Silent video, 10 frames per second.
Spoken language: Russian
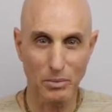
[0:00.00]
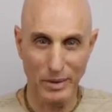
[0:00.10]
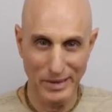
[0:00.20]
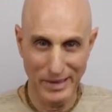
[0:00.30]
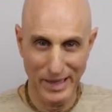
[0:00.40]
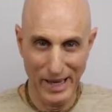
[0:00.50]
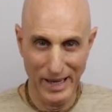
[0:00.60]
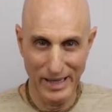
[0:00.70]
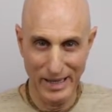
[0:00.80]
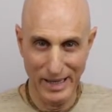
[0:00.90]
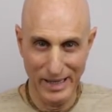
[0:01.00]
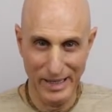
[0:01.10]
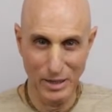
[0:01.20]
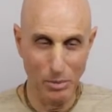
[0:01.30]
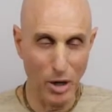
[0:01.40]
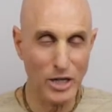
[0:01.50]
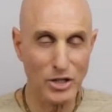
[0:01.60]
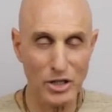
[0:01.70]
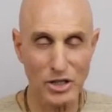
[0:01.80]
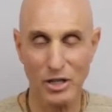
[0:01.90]
Но находясь на пути к
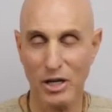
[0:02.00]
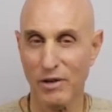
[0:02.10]
этому,